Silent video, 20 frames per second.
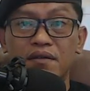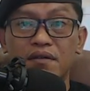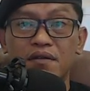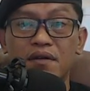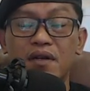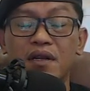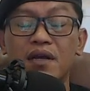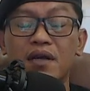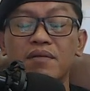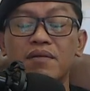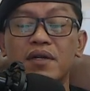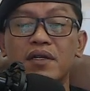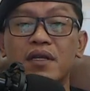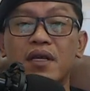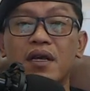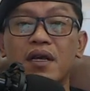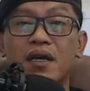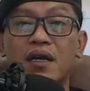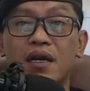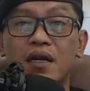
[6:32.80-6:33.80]
rawat
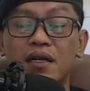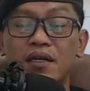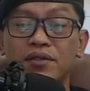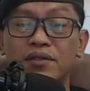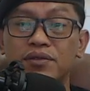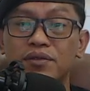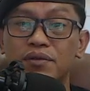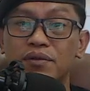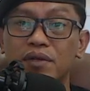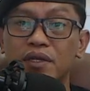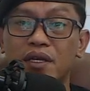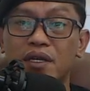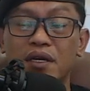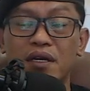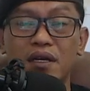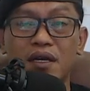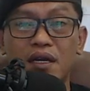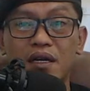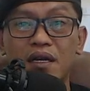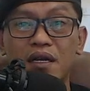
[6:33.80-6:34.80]
yang ada, syukur
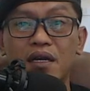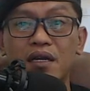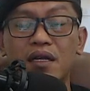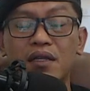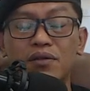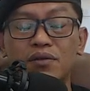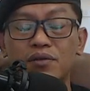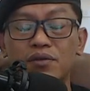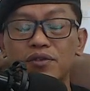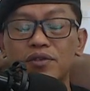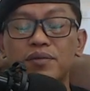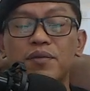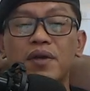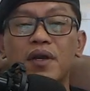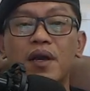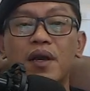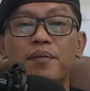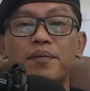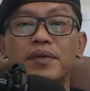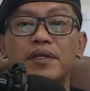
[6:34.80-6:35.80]
yang ada dan terus
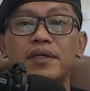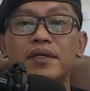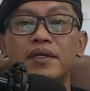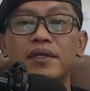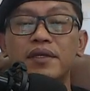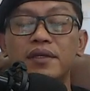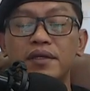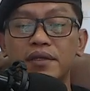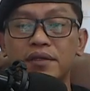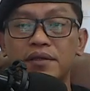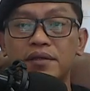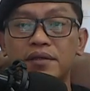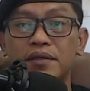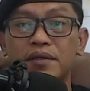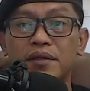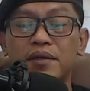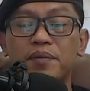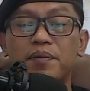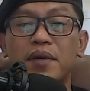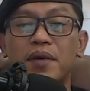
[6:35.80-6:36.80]
mengabdi
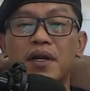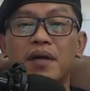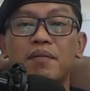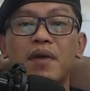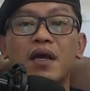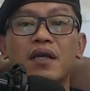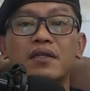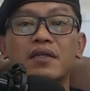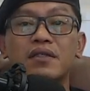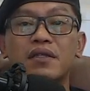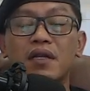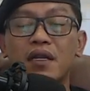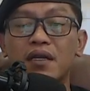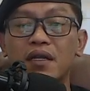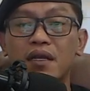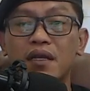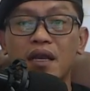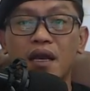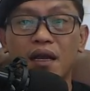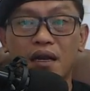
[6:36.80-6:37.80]
kepada bangsa dan
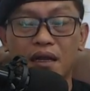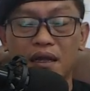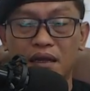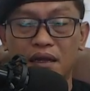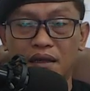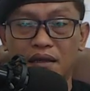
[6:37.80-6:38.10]
negara.